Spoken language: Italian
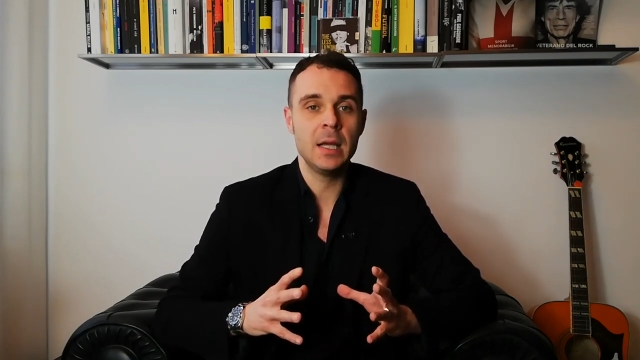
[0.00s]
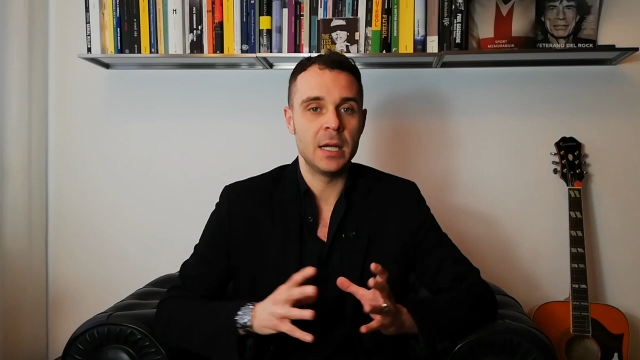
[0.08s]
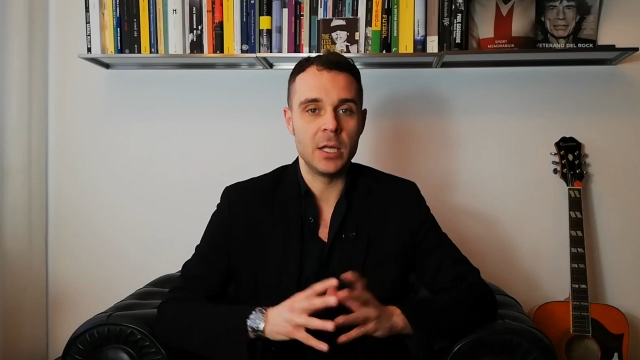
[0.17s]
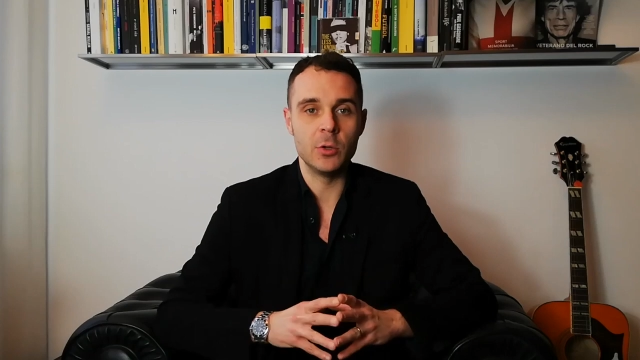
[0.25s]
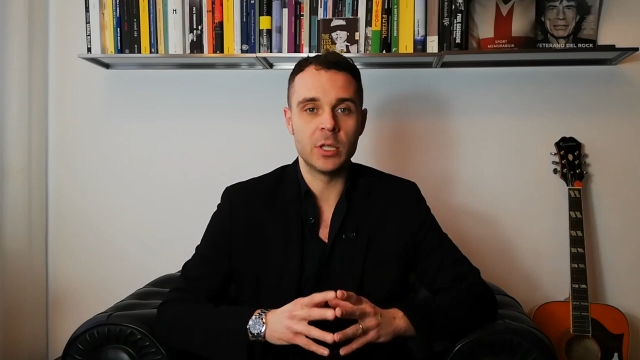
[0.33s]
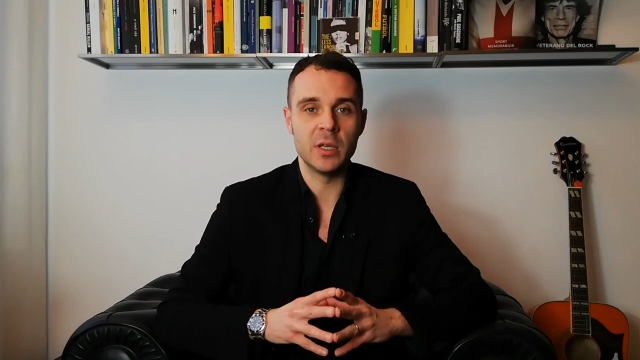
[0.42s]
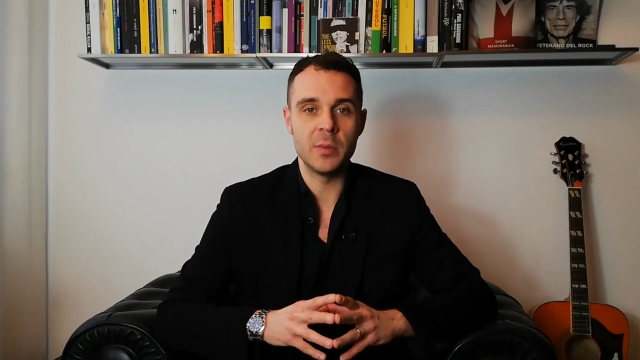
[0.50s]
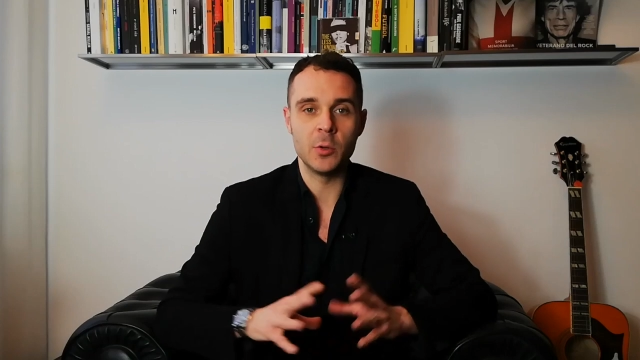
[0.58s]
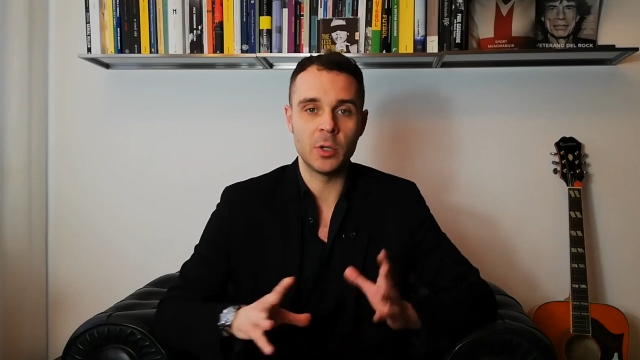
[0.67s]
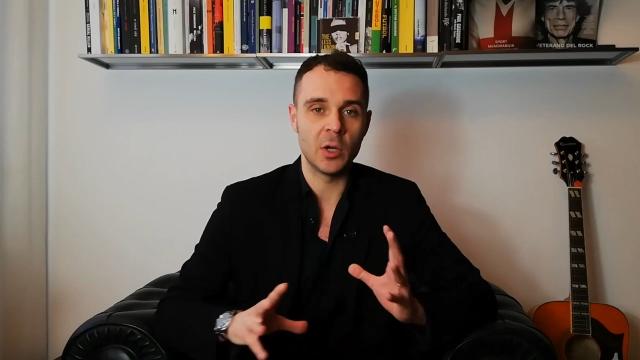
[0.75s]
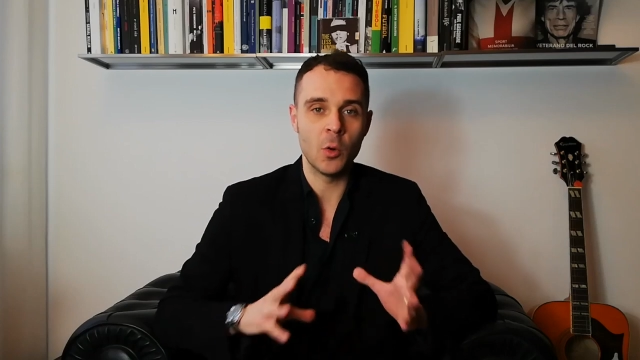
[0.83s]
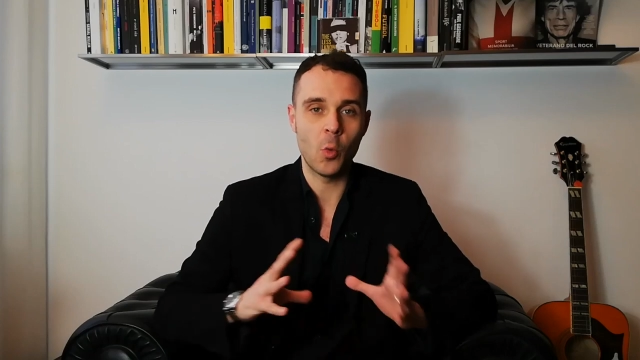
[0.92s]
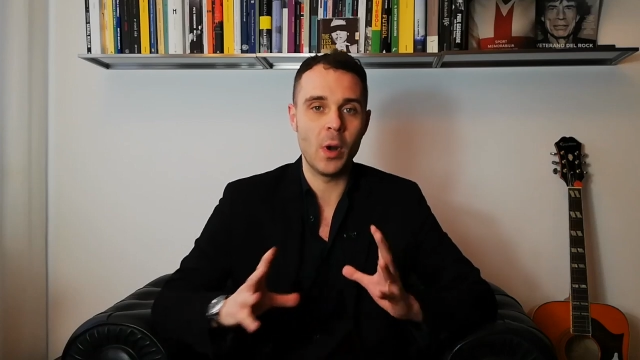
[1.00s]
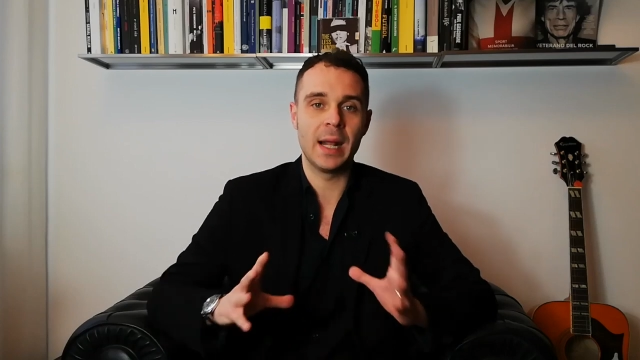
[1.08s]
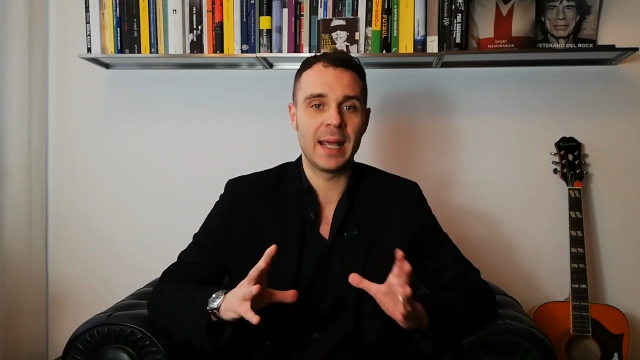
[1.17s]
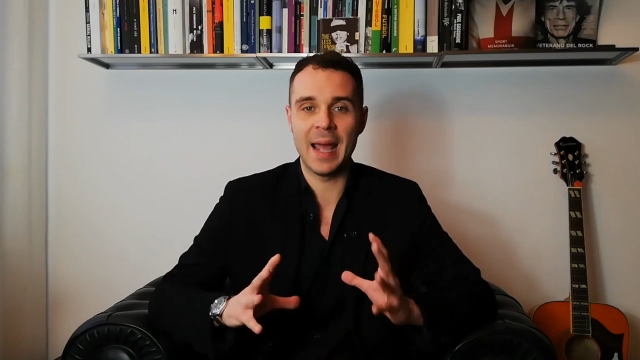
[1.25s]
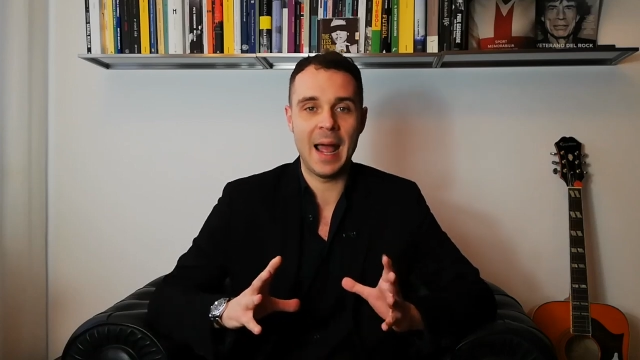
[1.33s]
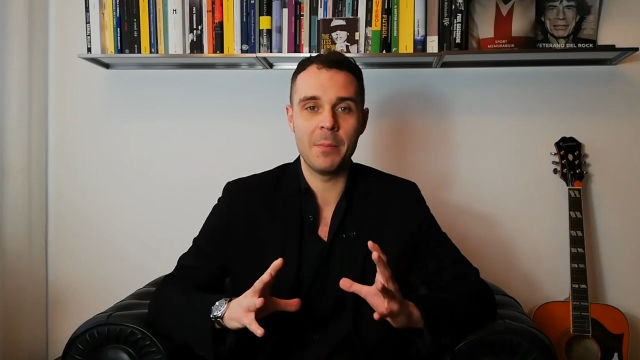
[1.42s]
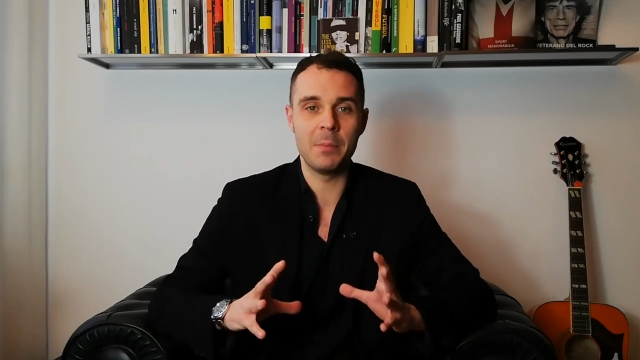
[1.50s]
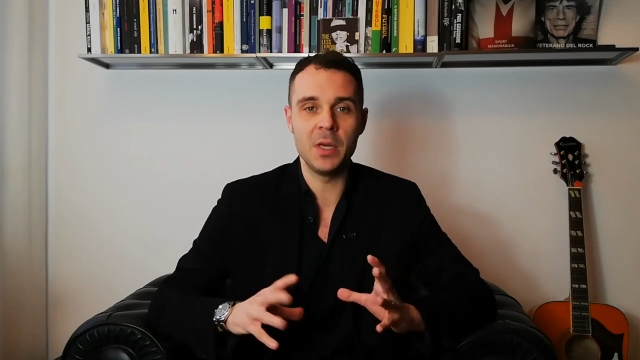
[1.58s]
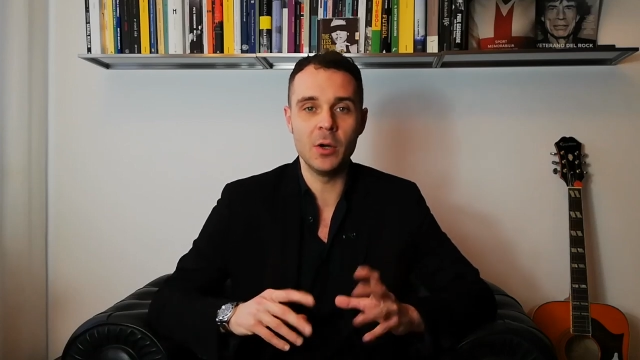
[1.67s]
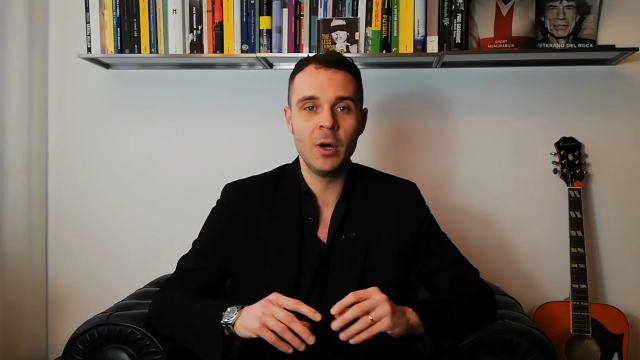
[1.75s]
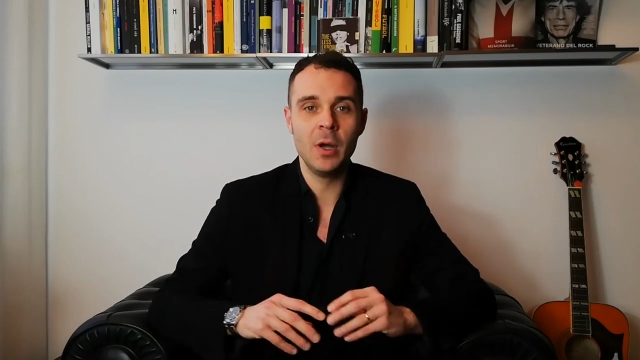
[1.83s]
negli ultimi minuti, con quel cambio